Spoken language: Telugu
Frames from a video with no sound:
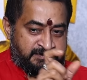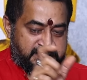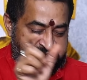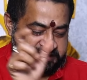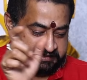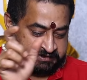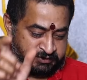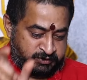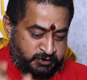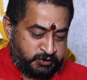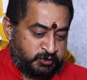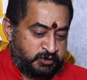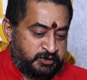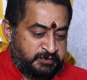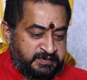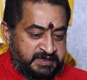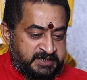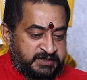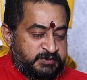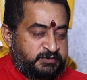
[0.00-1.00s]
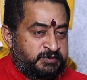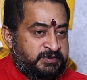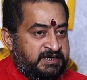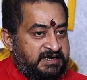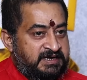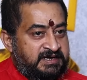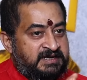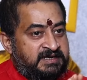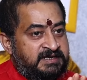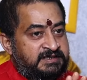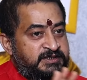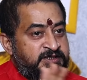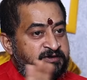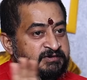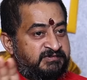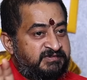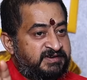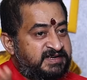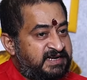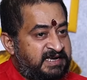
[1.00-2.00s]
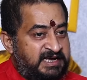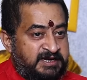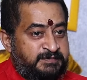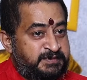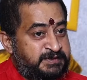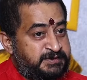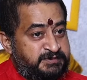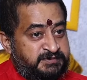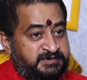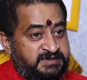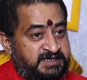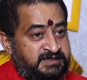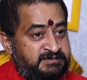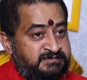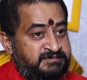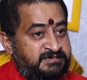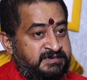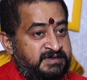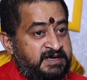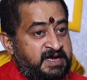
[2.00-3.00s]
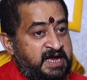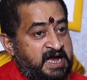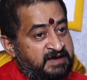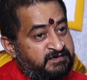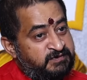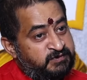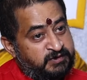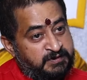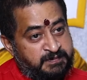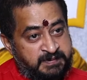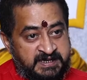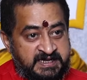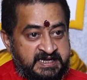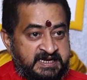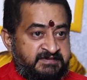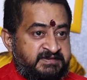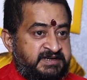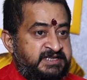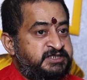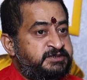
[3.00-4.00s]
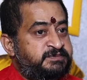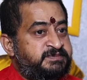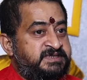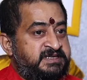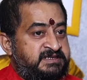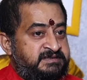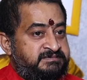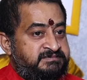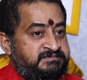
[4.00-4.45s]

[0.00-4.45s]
మన డోర్ మీద కూడా దేవుడు విగ్రహాలు పెడుతుంటారు అవి కూడా పనికిరామనే చెప్తారు